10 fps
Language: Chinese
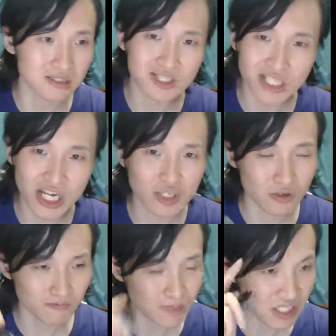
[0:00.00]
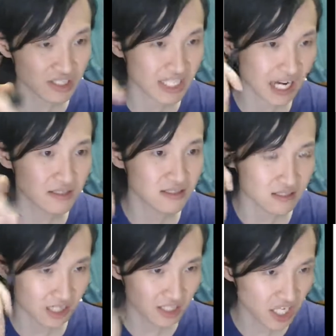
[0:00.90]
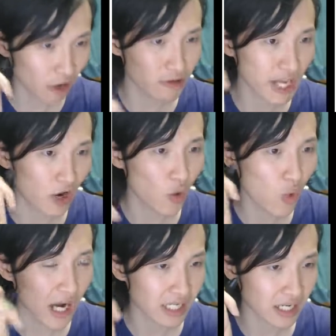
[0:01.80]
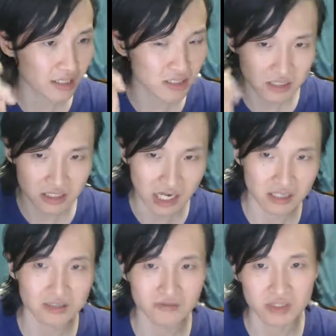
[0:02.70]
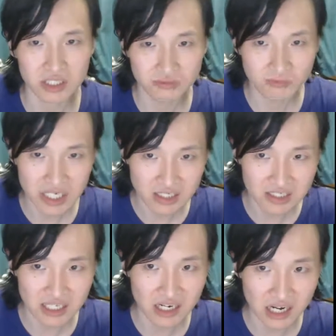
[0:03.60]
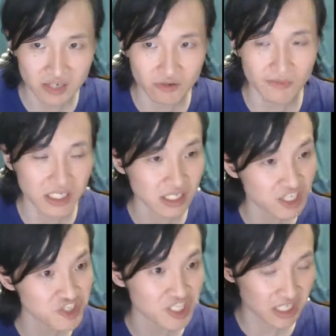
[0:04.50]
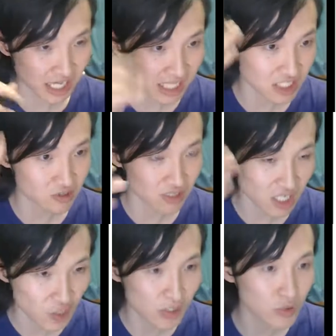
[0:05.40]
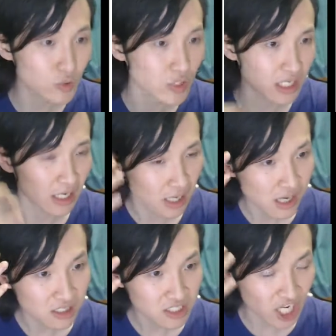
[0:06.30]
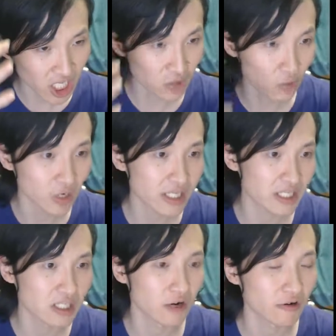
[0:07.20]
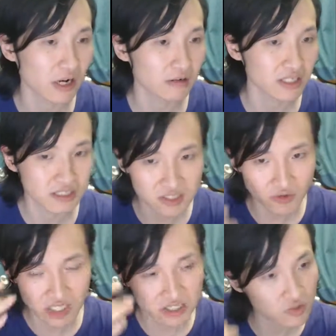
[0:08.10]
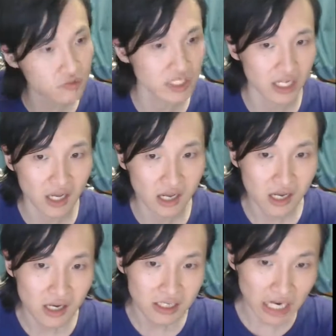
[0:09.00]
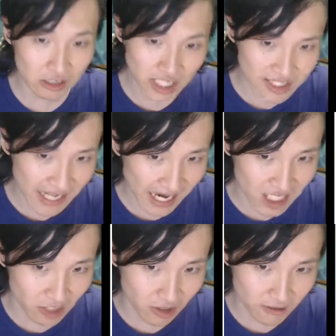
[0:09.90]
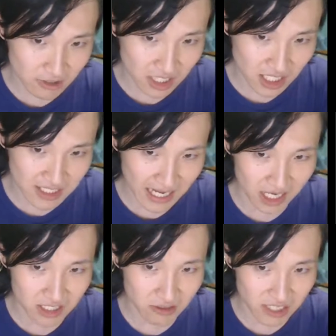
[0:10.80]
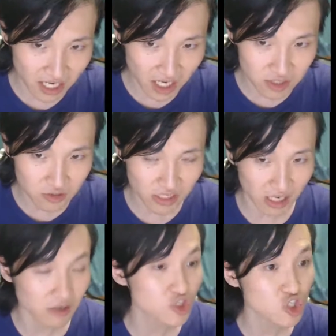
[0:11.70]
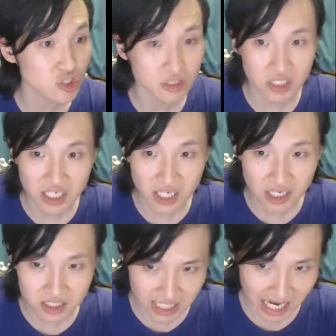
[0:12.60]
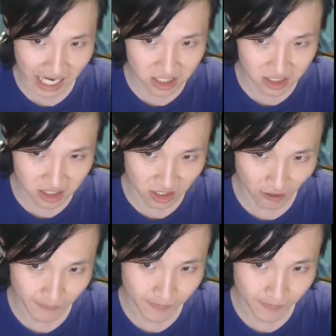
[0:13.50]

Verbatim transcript: 这种比较僵死的教条化的，啊，怎么说变成思想刚领或者变成意识形态的这种科学主义，侵夺了你的头脑、你的思维的自主性。然后第三个轴，第三个轴也很重要，是一个价值轴，